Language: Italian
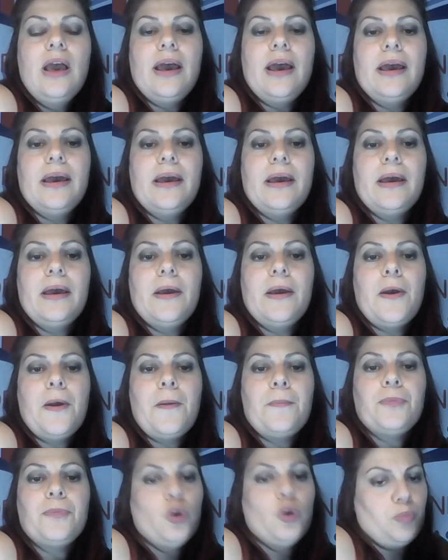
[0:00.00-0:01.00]

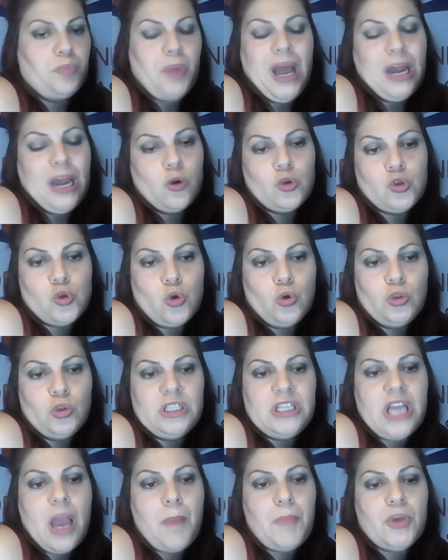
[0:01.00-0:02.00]
Eh, non parlo solo
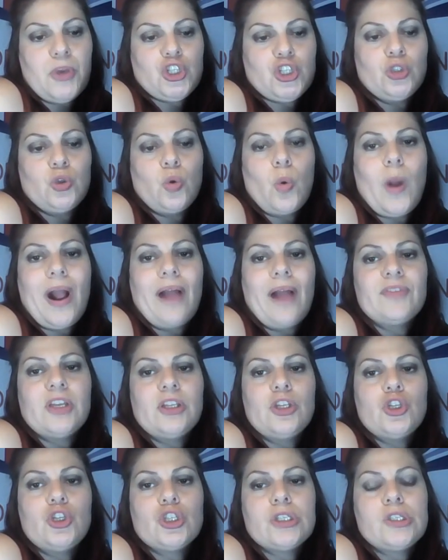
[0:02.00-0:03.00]
di DM 140
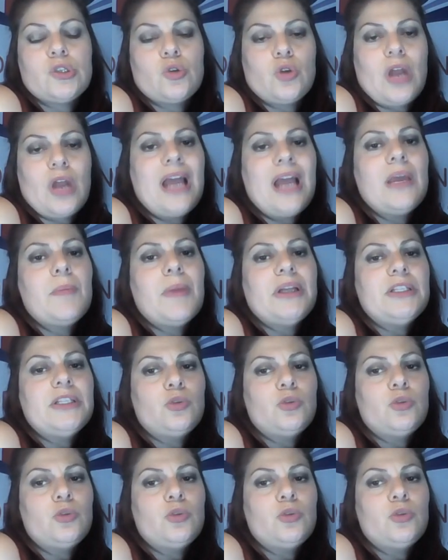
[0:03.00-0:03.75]
di gestionale, ma di